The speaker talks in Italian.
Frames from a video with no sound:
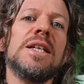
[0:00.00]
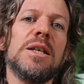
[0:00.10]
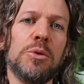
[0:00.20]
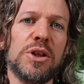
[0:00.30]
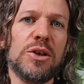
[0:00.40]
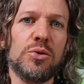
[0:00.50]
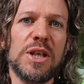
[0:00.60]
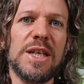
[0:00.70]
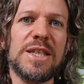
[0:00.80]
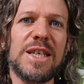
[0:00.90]
di poter
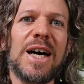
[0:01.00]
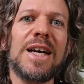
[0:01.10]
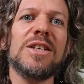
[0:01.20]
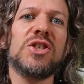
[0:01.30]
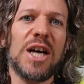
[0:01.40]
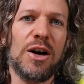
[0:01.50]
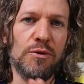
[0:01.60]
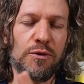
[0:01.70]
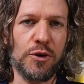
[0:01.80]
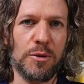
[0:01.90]
utilizzare già
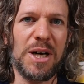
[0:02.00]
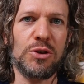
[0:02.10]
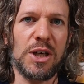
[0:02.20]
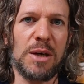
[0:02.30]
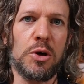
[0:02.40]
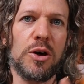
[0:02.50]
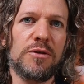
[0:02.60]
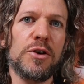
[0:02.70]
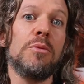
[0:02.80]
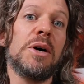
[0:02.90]
un formato
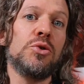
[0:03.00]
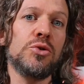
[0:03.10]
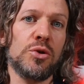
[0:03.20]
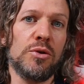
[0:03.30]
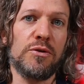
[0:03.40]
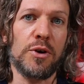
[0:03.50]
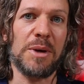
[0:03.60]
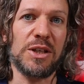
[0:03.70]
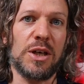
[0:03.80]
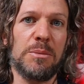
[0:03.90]
anamorfico ma non non solo un
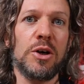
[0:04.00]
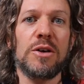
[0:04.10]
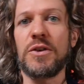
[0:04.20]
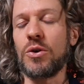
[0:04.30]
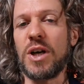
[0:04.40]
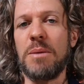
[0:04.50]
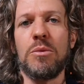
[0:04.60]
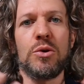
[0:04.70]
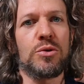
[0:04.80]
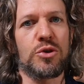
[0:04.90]
formato anamorfico che
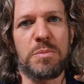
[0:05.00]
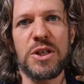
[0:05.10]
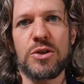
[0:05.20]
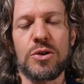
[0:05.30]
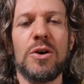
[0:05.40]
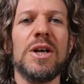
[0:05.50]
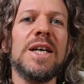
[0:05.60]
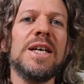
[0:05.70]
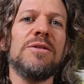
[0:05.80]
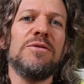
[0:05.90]
molto spesso
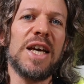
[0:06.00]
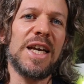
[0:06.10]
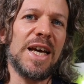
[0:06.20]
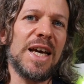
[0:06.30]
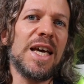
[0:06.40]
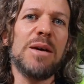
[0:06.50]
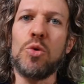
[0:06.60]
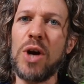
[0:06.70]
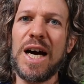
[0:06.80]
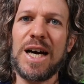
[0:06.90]
viene
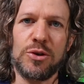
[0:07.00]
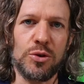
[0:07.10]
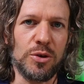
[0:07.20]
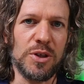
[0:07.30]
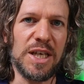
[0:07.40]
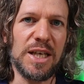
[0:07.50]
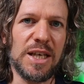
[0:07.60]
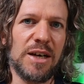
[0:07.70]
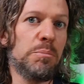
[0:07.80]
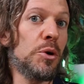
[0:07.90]
emulato
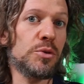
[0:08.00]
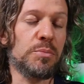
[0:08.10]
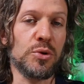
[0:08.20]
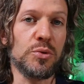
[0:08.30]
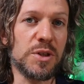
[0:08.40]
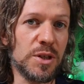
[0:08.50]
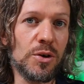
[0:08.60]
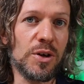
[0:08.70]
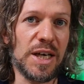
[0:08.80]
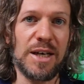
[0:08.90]
in post
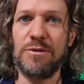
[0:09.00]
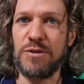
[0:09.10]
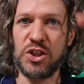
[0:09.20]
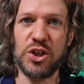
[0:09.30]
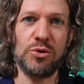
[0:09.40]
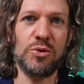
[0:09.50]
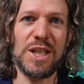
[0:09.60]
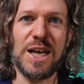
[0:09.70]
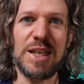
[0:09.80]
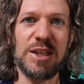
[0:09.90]
produzione facendo i
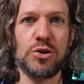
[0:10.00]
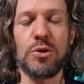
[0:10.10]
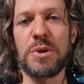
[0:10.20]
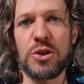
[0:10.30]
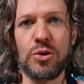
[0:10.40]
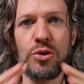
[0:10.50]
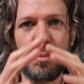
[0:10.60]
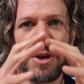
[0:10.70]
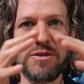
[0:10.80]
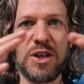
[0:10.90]
tagli sopra e sotto
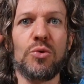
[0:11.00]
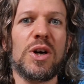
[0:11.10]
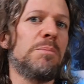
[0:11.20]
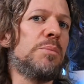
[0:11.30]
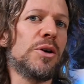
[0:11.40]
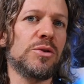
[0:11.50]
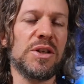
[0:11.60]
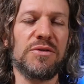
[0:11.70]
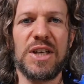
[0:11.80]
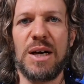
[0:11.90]
per avere un rapporto,
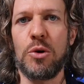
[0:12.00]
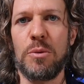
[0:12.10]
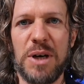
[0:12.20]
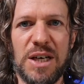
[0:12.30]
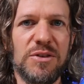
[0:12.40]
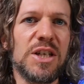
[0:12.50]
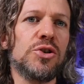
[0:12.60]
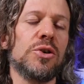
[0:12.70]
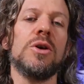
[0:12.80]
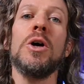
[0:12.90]
definiamolo
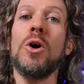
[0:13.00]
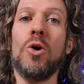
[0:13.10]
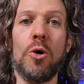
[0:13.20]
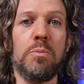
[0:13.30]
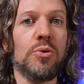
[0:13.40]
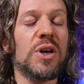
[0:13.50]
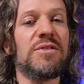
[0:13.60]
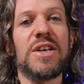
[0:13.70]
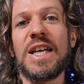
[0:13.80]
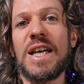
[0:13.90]
Panavision, oppure
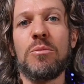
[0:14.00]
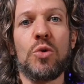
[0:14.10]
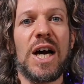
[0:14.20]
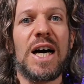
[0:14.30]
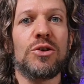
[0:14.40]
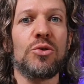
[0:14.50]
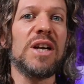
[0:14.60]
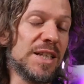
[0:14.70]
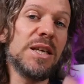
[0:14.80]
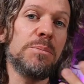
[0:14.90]
viene emulato
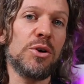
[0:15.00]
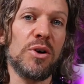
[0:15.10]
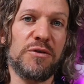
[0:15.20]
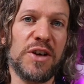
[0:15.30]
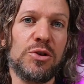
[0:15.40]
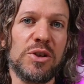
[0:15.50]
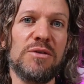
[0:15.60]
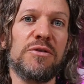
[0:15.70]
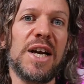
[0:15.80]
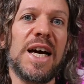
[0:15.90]
il tipico effetto
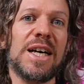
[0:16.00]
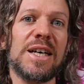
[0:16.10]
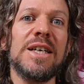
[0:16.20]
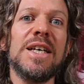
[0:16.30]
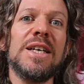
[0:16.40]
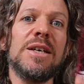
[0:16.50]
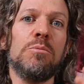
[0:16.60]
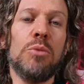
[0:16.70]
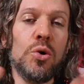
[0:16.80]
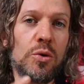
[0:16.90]
del flare
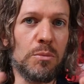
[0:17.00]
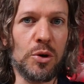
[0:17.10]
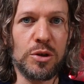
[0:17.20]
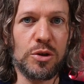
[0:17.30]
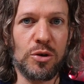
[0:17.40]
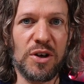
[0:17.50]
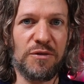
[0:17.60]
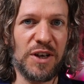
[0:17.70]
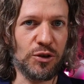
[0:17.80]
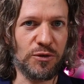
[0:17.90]
blu, molto
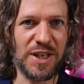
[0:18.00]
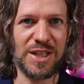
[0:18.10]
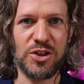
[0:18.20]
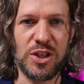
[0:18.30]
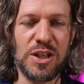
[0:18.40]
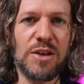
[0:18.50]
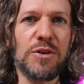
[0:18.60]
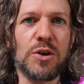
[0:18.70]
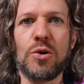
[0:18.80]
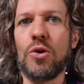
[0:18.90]
effetto
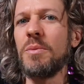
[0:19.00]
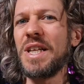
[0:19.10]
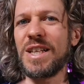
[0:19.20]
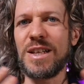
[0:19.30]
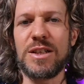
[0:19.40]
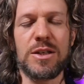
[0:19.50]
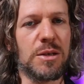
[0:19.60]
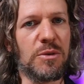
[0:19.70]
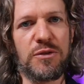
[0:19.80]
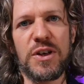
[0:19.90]
fantascientifico come in
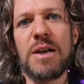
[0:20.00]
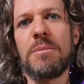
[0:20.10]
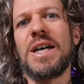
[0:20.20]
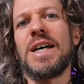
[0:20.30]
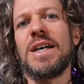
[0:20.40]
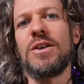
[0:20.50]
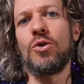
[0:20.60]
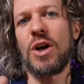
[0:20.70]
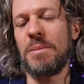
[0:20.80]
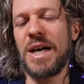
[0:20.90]
tantissimi film,
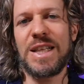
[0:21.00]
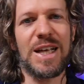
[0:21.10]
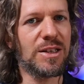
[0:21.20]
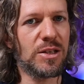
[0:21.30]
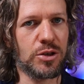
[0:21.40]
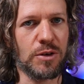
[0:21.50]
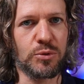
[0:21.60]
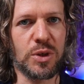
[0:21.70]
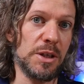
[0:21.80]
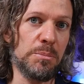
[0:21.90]
oramai tanti
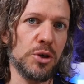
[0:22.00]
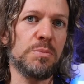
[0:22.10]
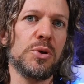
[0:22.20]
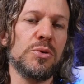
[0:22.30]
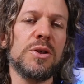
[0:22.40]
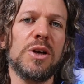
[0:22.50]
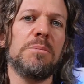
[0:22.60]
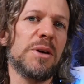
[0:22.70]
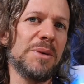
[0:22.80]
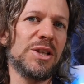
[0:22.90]
software di post produzione
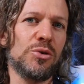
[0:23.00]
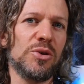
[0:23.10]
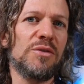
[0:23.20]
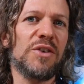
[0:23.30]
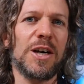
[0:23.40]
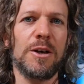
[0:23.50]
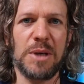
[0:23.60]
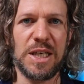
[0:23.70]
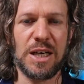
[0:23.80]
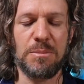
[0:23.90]
permettono di farlo in
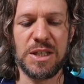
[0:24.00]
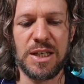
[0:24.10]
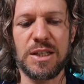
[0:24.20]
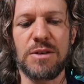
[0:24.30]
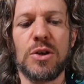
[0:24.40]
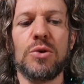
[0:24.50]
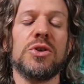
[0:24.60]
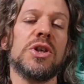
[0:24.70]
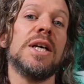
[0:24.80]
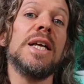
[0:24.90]
maniera abbastanza
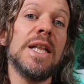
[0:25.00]
veloce.